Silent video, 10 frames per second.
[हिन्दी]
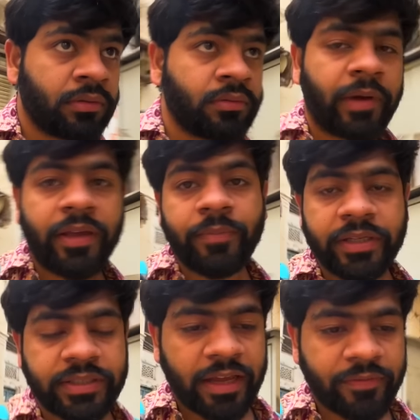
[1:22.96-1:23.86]
भाई
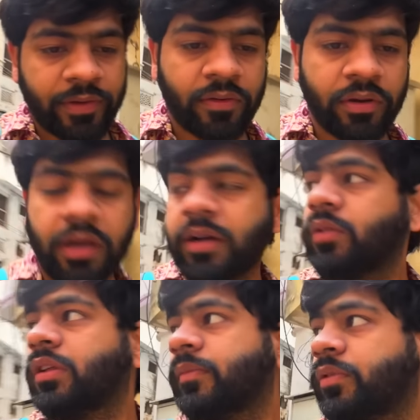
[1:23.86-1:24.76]
बेस्ट कैफे है वो यहाँ का
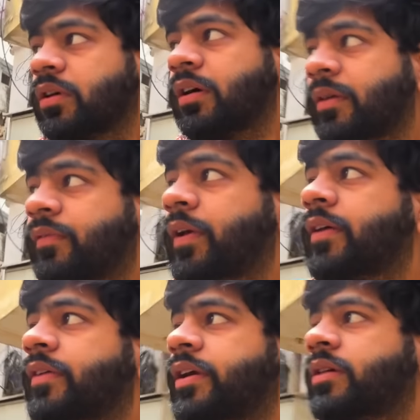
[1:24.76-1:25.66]
उदयपुर का मेरा
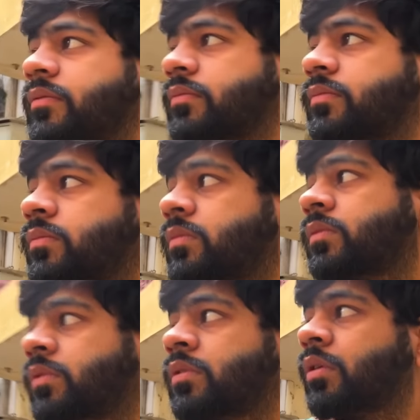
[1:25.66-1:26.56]

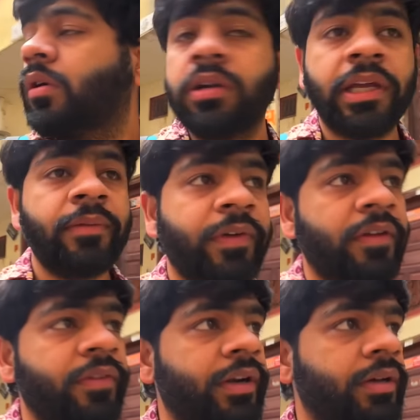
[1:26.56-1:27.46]
फेवरेट ऑल टाइम
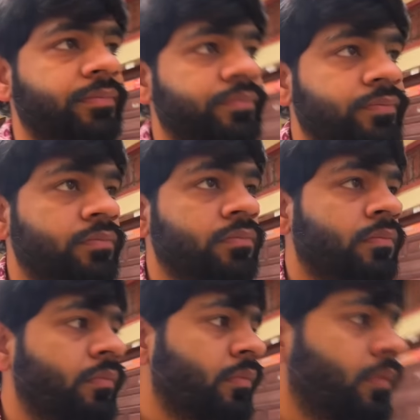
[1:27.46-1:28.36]
फेवरेट
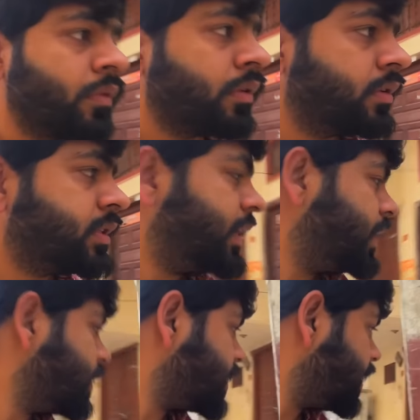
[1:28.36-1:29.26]

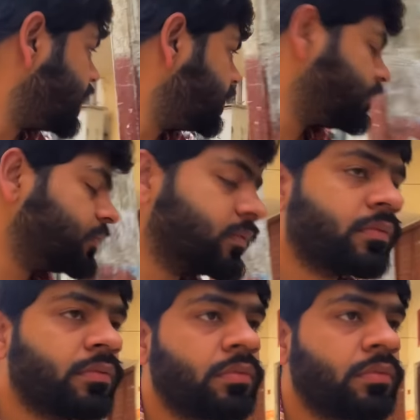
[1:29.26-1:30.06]
चलना कहा है